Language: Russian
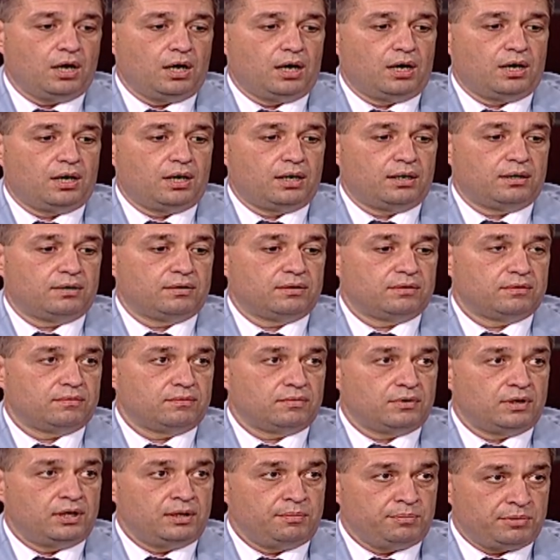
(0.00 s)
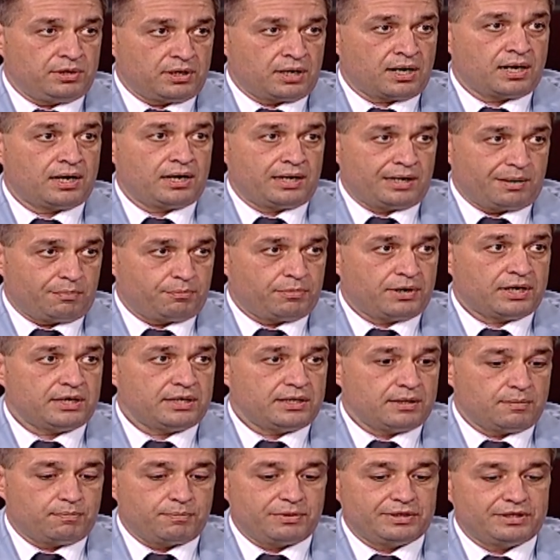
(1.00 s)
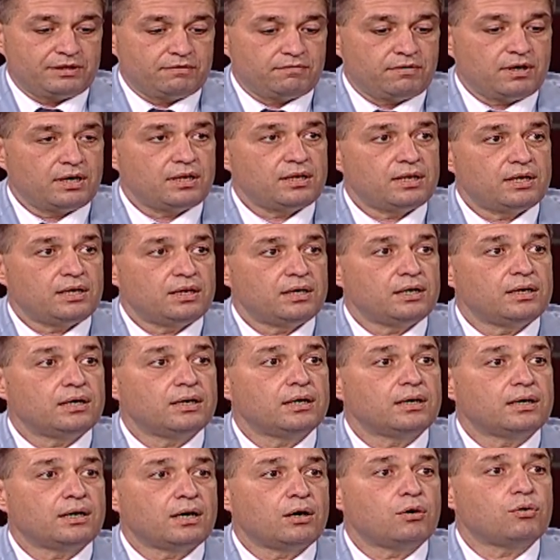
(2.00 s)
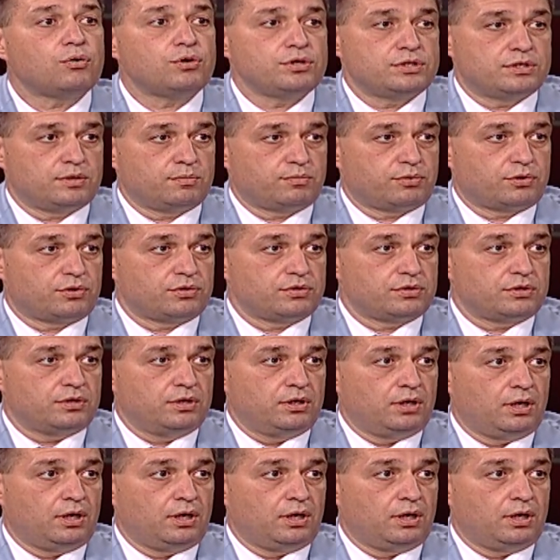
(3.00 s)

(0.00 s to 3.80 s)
а либеральная партия подавала какой запрос?